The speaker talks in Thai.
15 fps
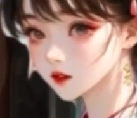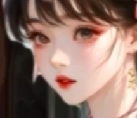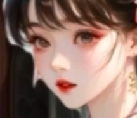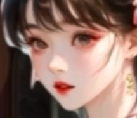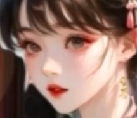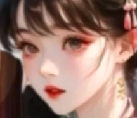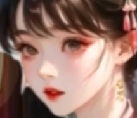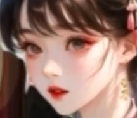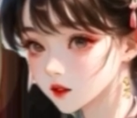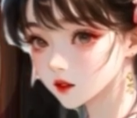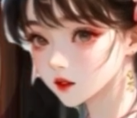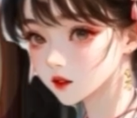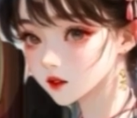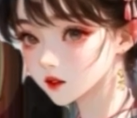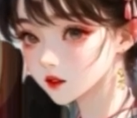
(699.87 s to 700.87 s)
แค่แค่กน
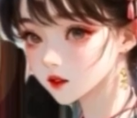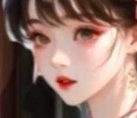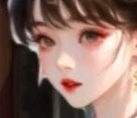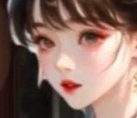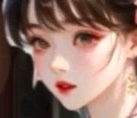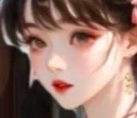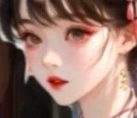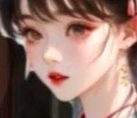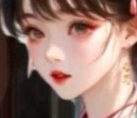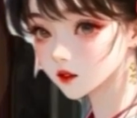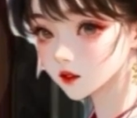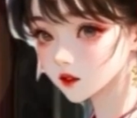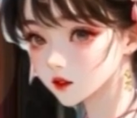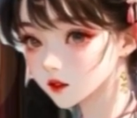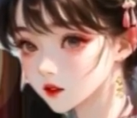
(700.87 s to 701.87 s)
ที่มีสภาพสุดสม
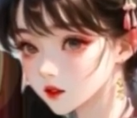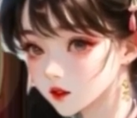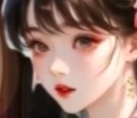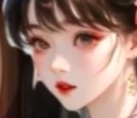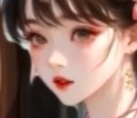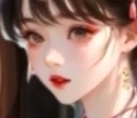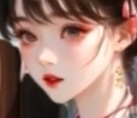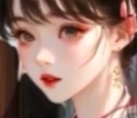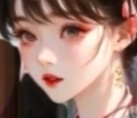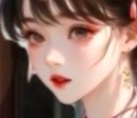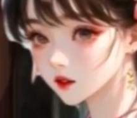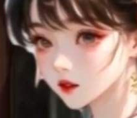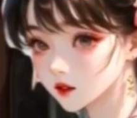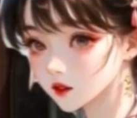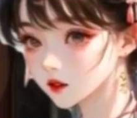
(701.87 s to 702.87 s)
ยังไม่อาจทำลาย
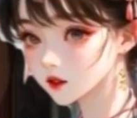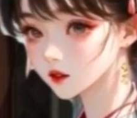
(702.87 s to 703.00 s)
ได้